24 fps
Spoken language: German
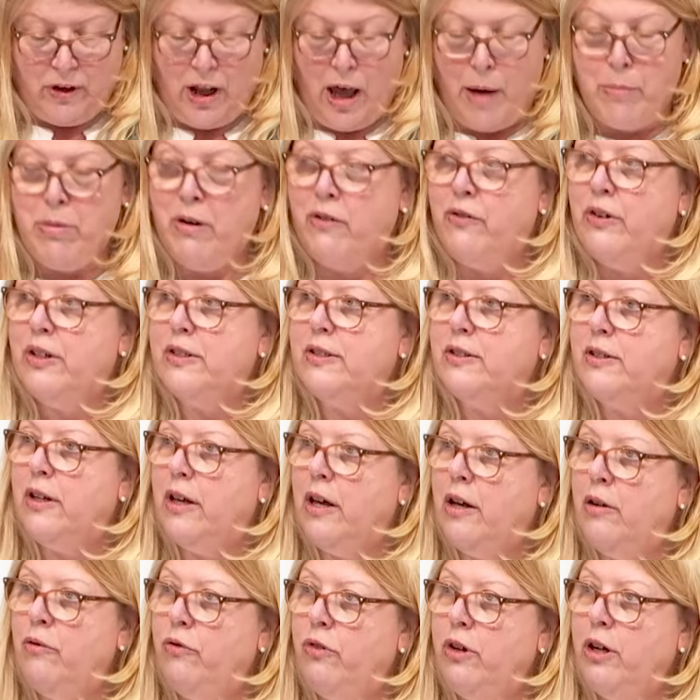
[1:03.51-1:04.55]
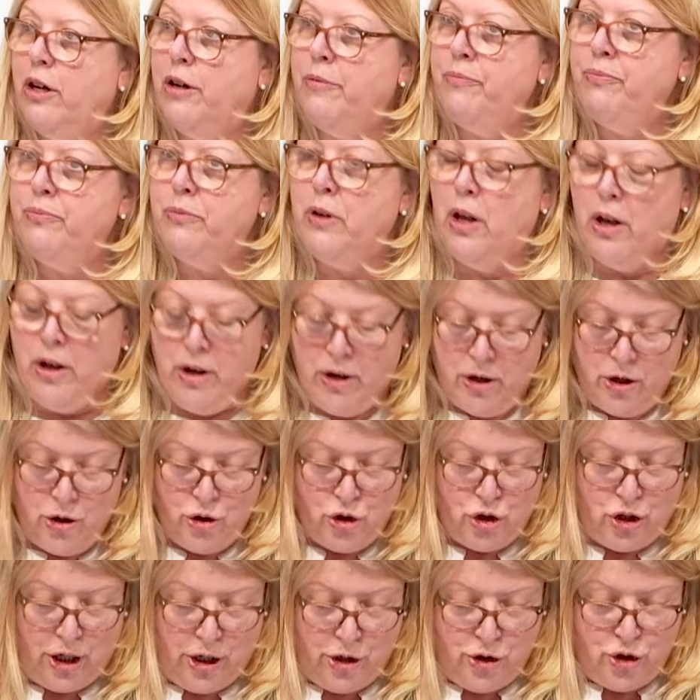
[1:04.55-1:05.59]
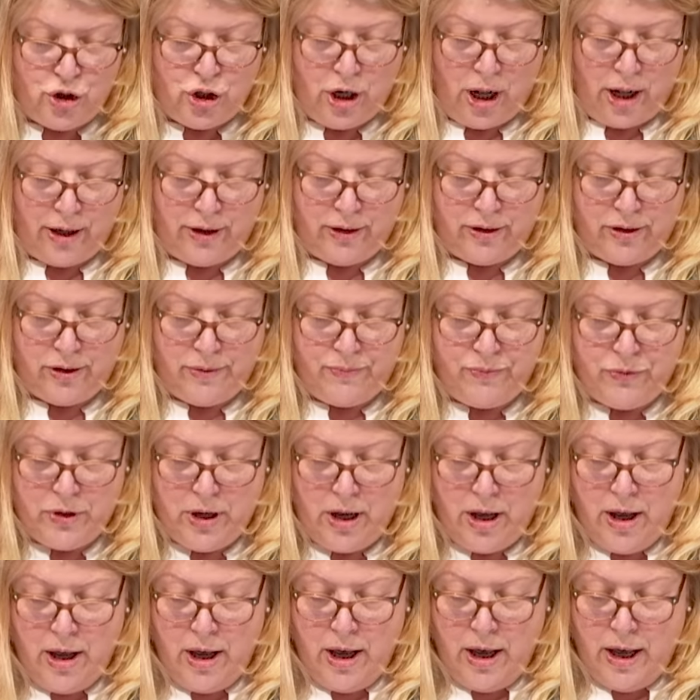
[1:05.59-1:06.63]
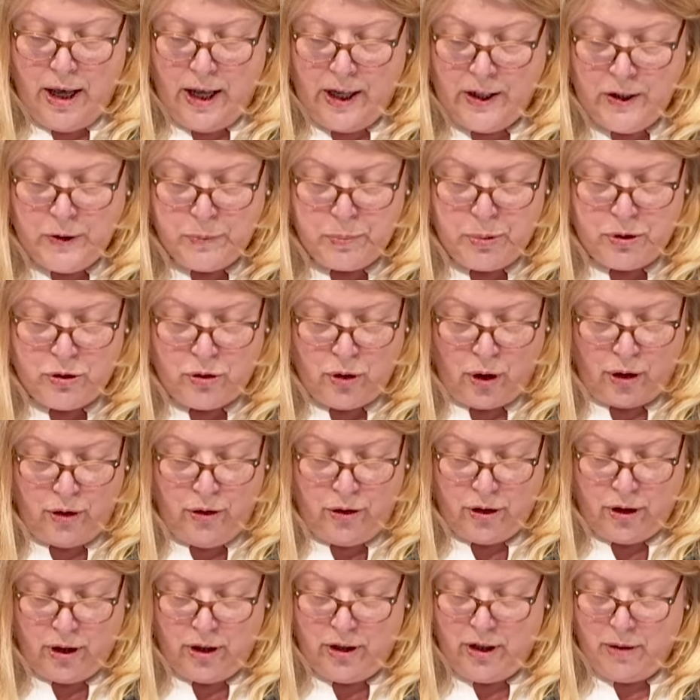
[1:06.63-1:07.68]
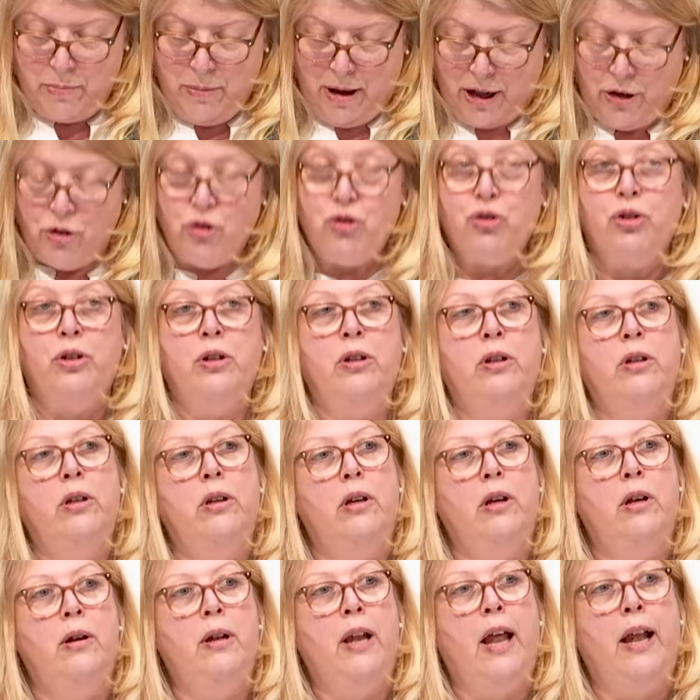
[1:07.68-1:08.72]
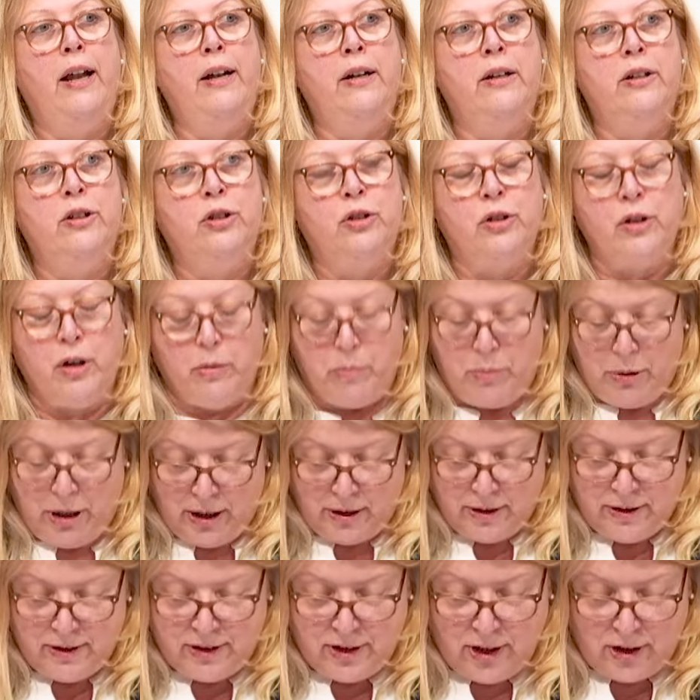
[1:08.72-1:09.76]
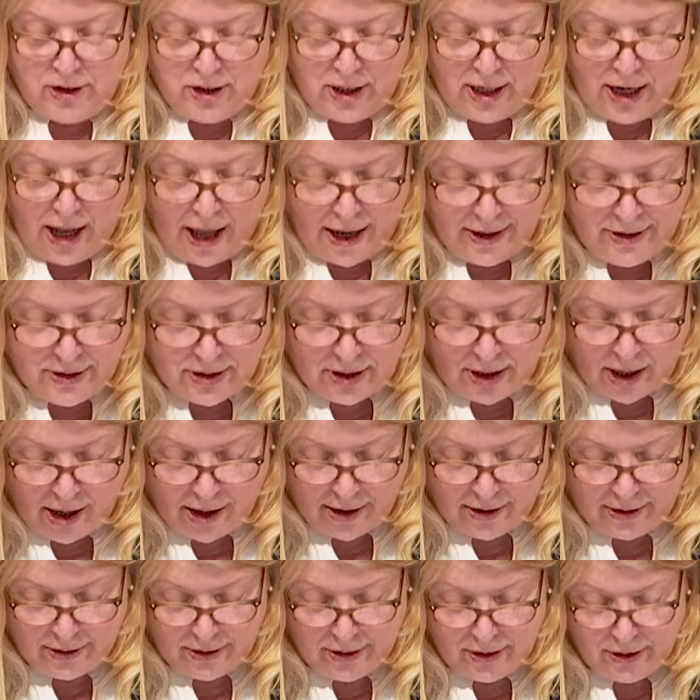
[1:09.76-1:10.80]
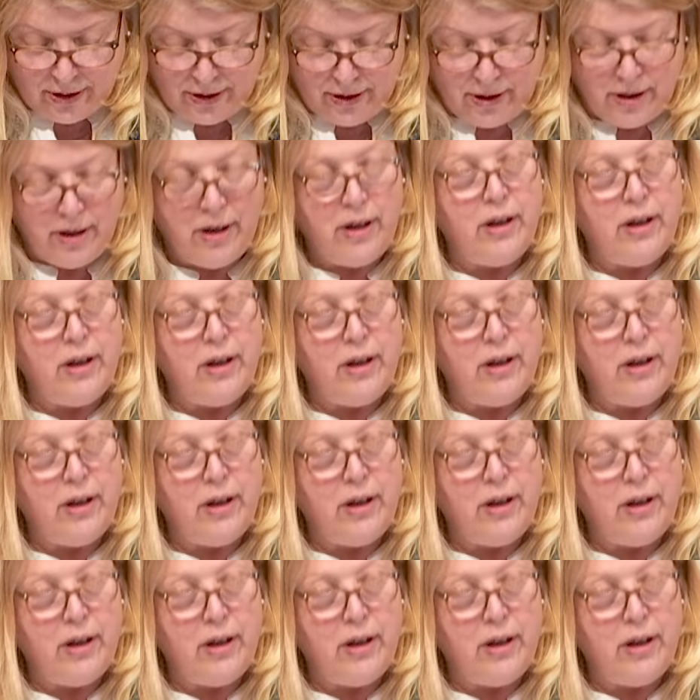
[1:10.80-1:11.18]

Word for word: Aber was sehen wir? Stillstand. Insbesondere die Menschen in ländlichen Gebieten sind die Leidtragenden.